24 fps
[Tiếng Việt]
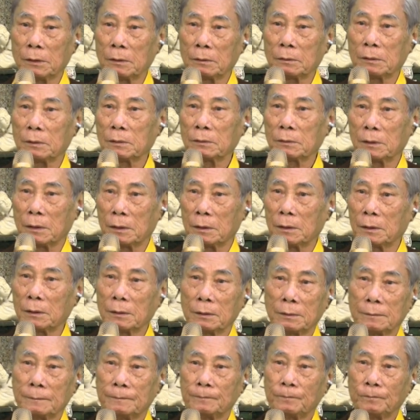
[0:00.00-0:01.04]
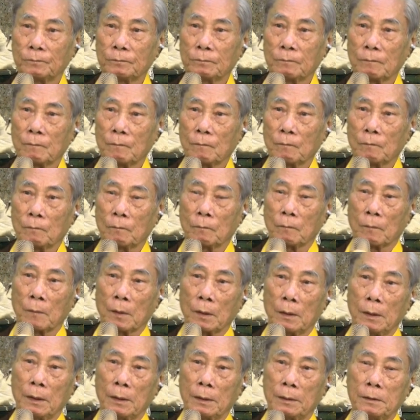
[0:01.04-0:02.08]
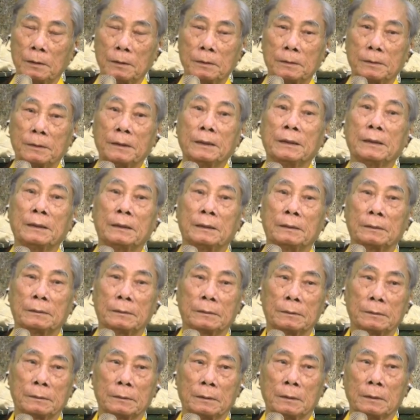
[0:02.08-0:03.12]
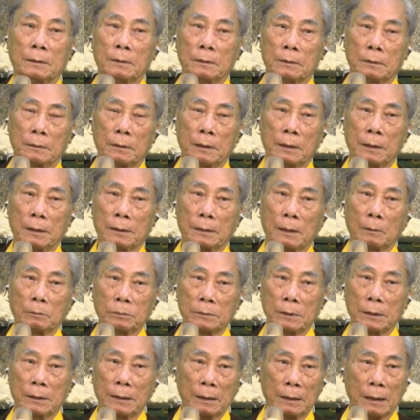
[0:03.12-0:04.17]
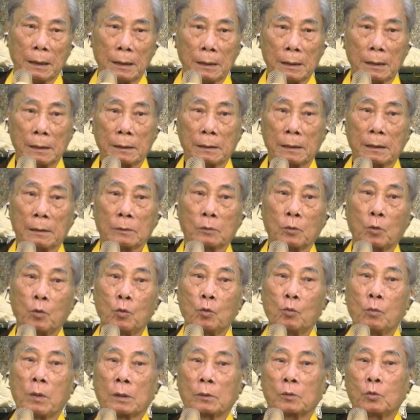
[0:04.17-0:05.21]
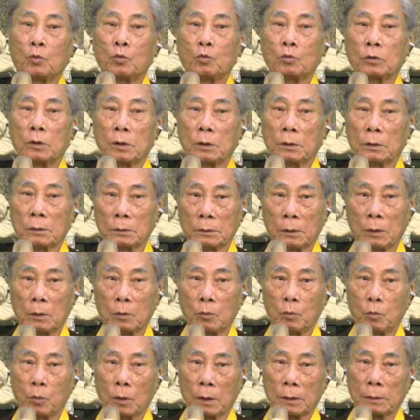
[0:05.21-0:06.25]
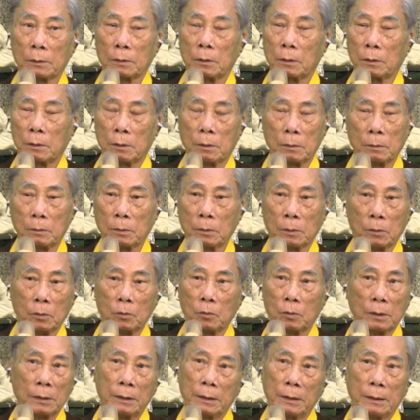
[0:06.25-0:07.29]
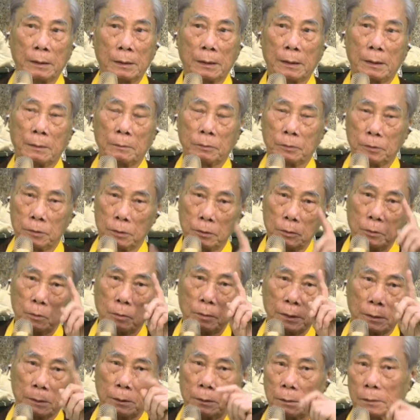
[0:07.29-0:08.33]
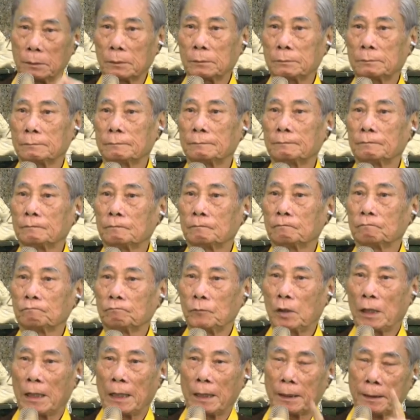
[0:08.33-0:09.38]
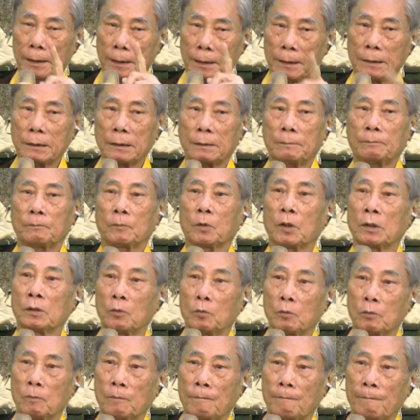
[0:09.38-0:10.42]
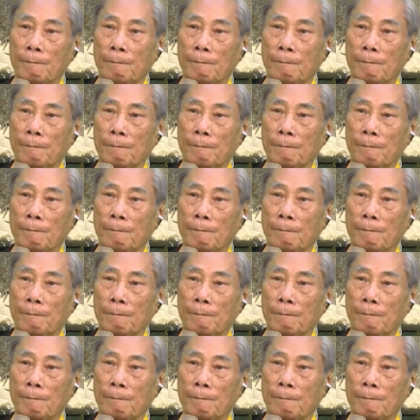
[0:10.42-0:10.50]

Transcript: đừng có tưởng tượng. Vì trước kia Thiền Tông chưa ra đời là ta tu bằng tu tưởng thôi. Hoàn toàn không tu cái gì khác. Sử dụng cái tưởng và kiến chấp để tu.